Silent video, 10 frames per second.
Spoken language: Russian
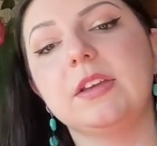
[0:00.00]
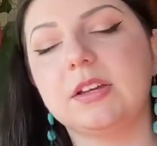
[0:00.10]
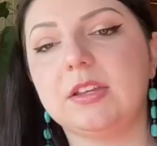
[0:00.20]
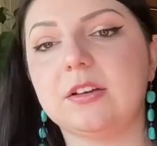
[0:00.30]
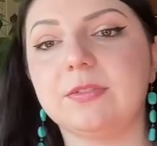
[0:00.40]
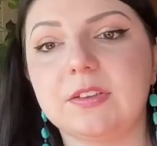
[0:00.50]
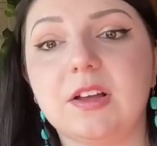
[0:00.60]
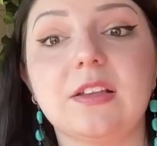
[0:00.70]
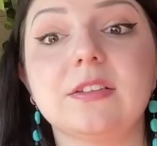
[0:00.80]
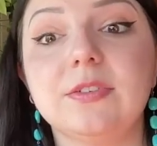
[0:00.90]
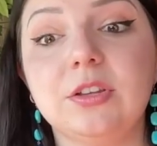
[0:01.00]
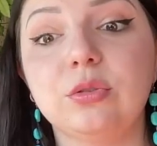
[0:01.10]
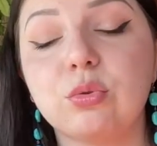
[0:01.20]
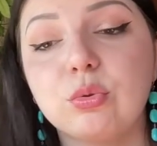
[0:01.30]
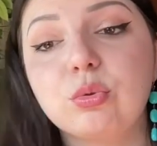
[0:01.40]
никаких
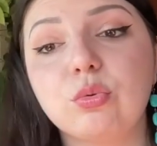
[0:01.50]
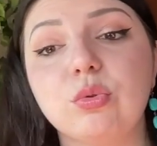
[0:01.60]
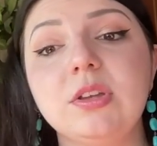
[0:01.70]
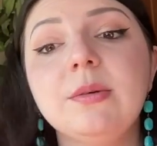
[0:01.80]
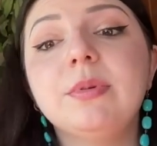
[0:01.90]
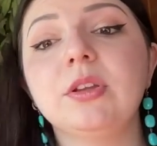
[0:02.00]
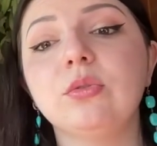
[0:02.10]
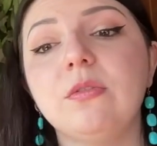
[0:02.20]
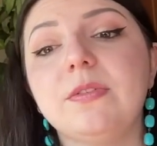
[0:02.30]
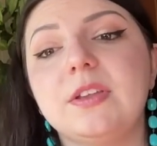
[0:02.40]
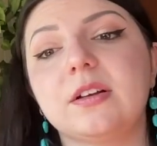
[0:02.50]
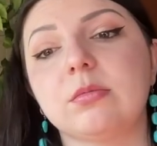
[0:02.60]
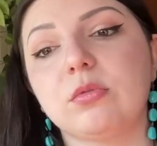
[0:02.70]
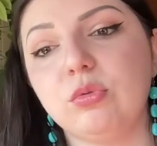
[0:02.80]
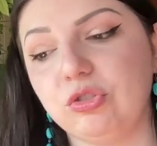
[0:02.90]
высказываний друг другу не было, но во
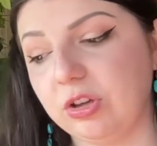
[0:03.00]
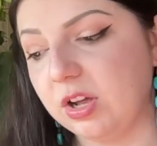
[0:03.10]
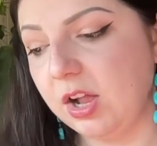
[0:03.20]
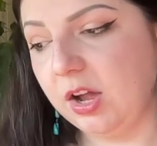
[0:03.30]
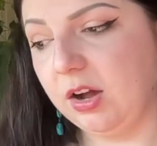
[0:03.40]
всяком случае